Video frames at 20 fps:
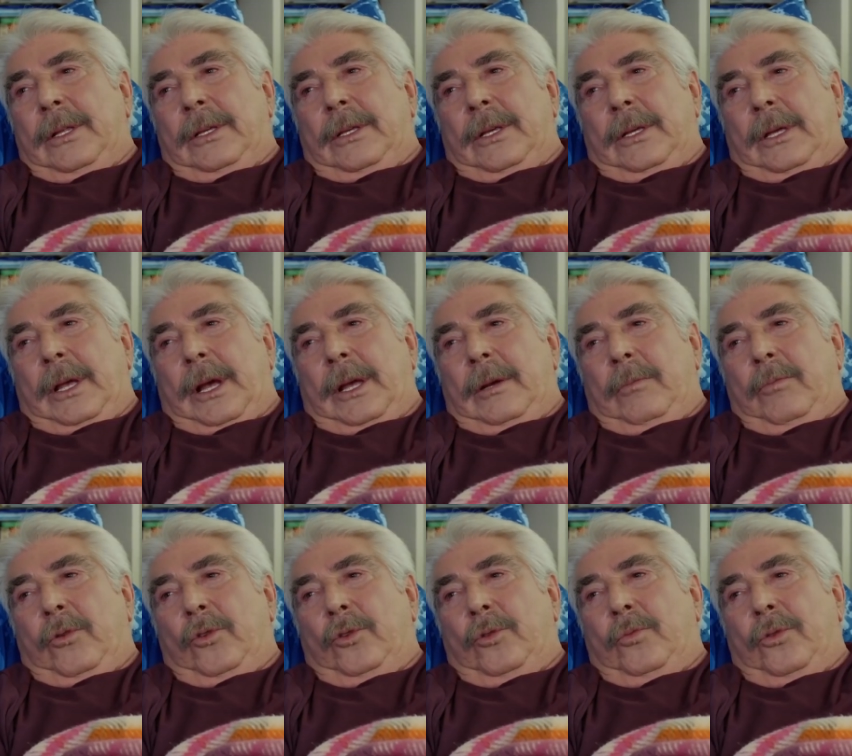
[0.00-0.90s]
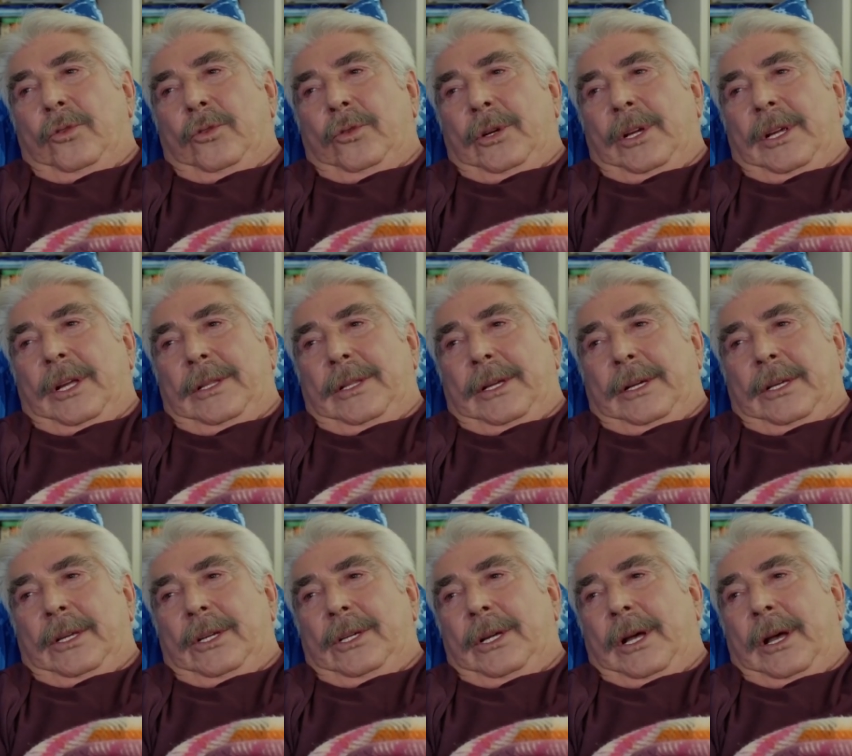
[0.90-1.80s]
dedi ki yani boşu boşuna
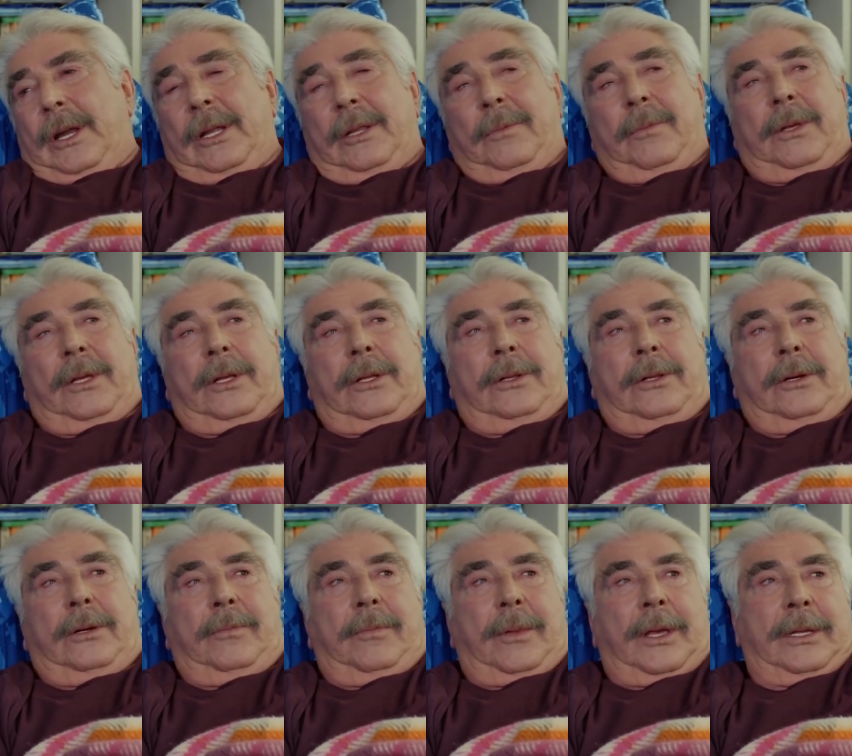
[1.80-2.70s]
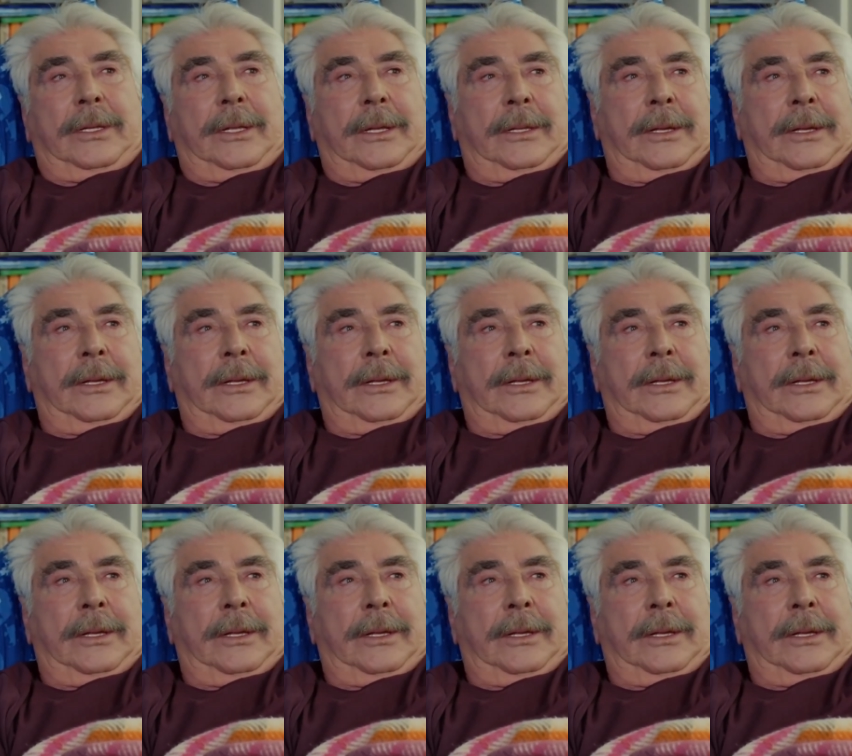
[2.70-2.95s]
yatak işgal etme Yıldırım Bey